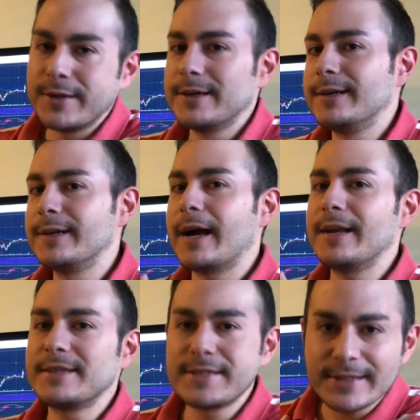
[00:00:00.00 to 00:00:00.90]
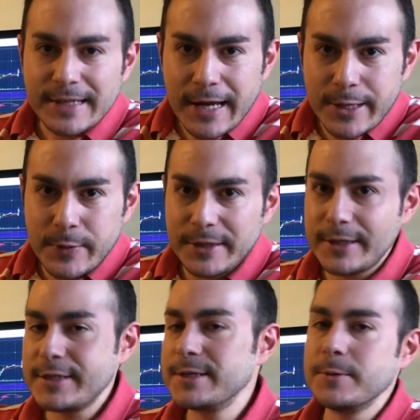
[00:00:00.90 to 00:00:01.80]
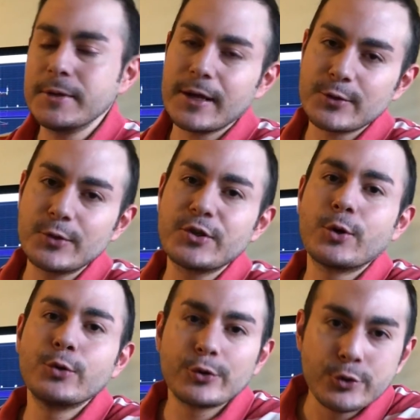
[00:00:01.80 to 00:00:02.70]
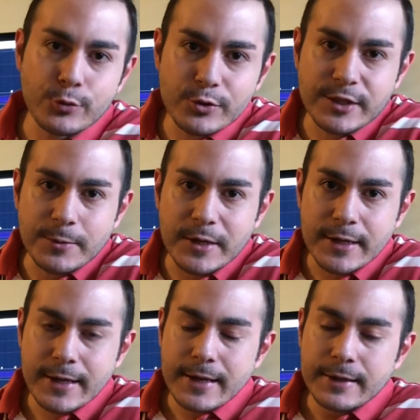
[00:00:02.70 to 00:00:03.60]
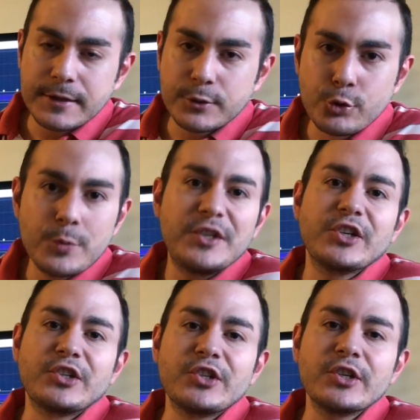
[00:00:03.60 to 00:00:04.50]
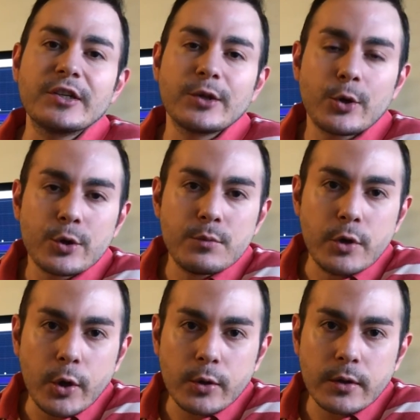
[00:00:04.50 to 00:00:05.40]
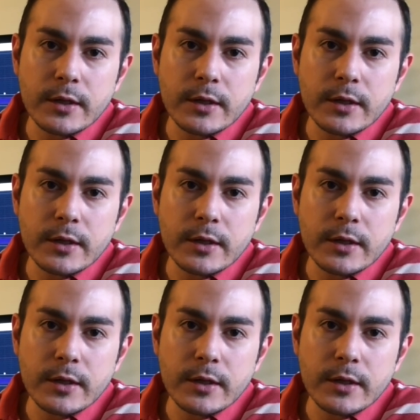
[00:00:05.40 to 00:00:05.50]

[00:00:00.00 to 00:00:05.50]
Ee, yani sizin de takip ettiğiniz gibi az önce konuştuğumuz gibi e, durum hiç açıcı görünmüyor.